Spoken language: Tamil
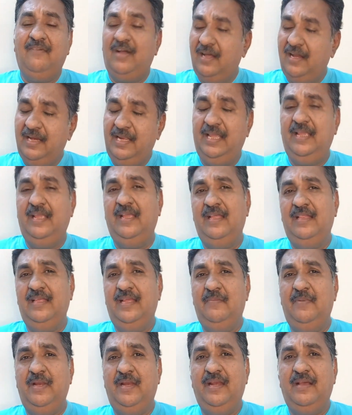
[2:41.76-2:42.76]
வாலி அது
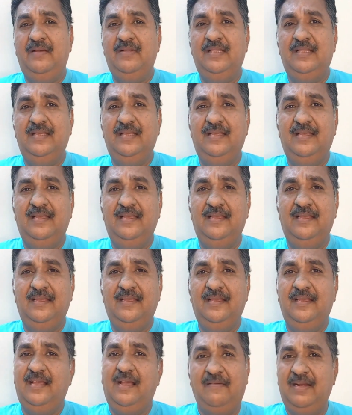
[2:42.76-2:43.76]
எப்படின்னா வந்து
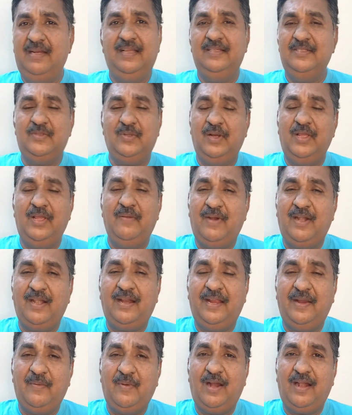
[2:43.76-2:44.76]
அவருக்கு சொல்லவே
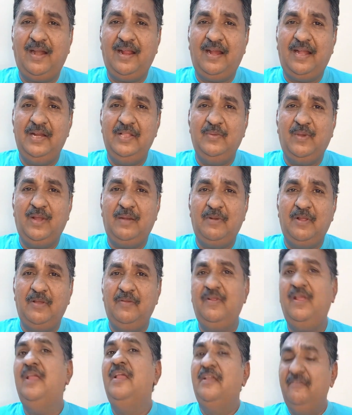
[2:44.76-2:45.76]
வேண்டாம் எவ்வளவு அழகா எழுதுவார்
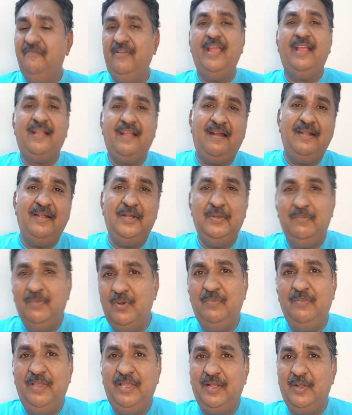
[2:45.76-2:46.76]
அப்படின்னு வேக்காட்டு
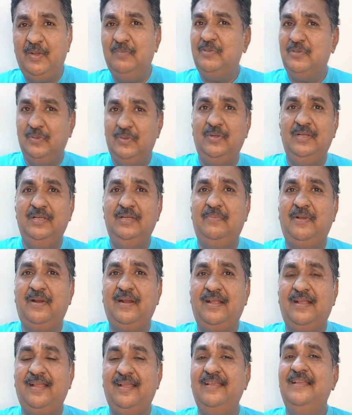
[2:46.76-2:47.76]
பூமி எங்கும் சூடு
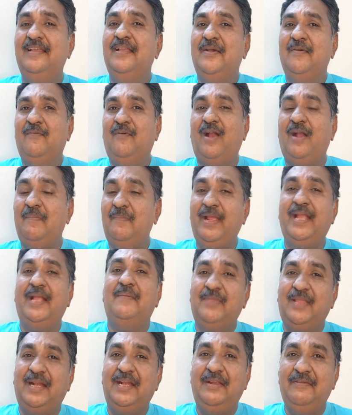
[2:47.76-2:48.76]
பறக்க
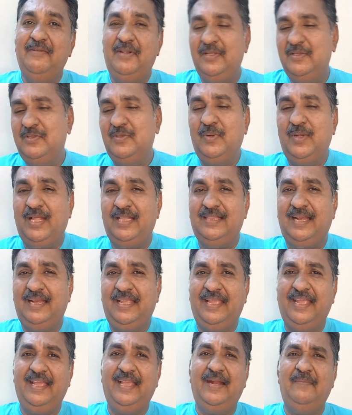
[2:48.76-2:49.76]
வான்மேகம் தண்ணி விட்டு சூட்ட
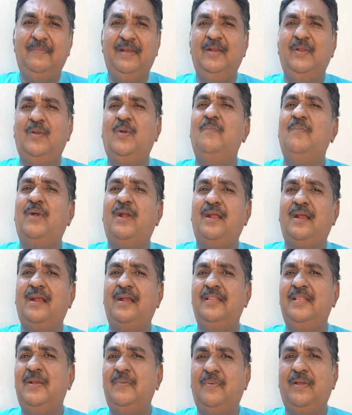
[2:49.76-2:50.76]
தணிக்க அப்படின்னு ரொம்ப அழகா
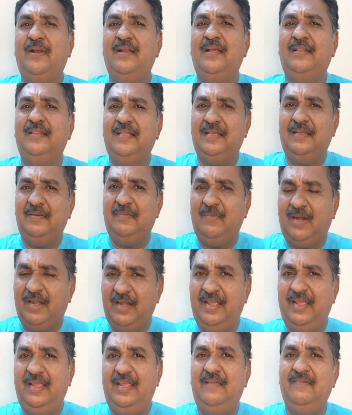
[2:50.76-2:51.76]
எழுதியிருப்பாரு அந்த
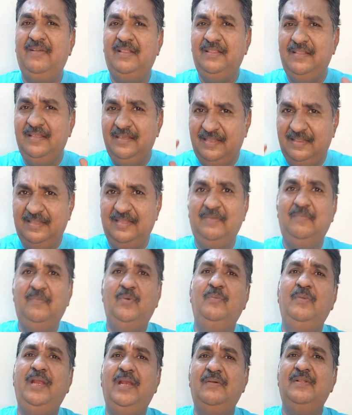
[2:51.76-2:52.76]
மழை வந்து அந்த
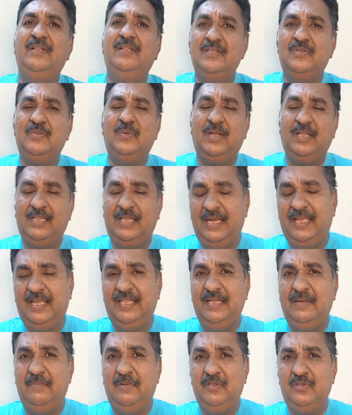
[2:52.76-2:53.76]
பூமியில வந்து சூட்டை
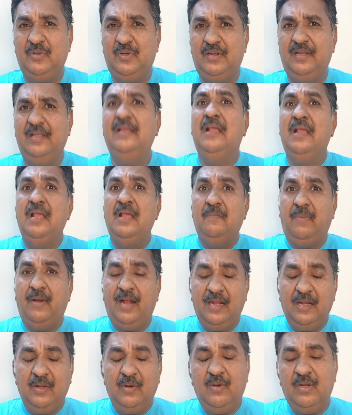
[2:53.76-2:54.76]
தணிக்குது அப்படின்னு சொல்லிட்டு
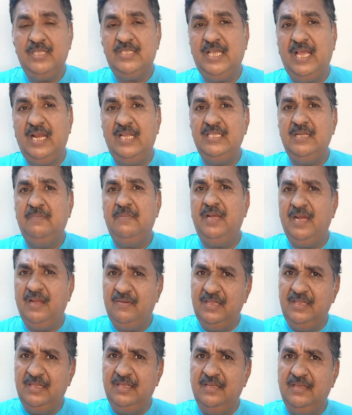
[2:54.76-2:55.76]
பாடலோட சேலஞ்ச் அப்படின்னா
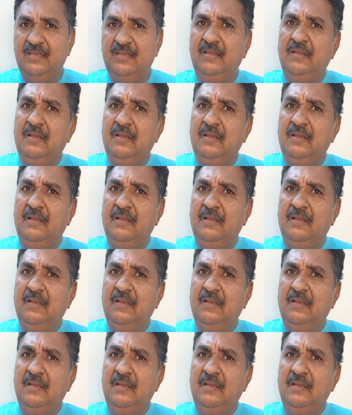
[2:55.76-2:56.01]
வந்து